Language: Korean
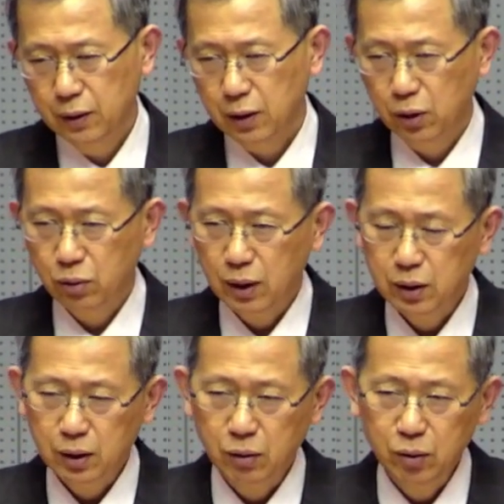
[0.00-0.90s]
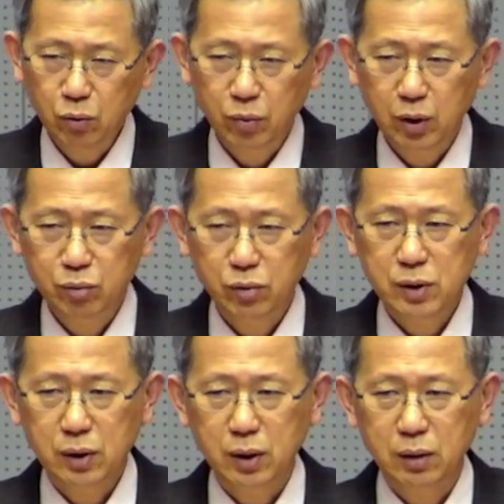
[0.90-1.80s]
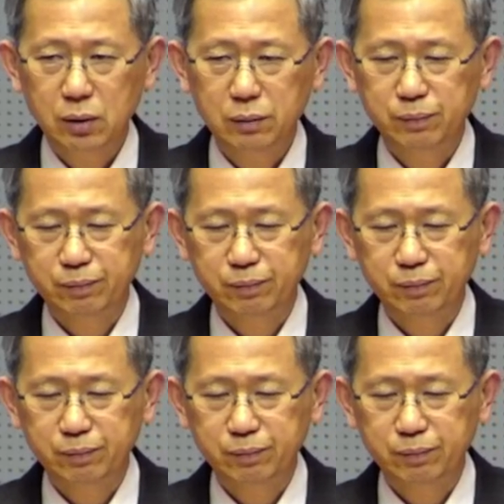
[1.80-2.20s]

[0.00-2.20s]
기도를 하다가 환도뼈가 부러지잖아요.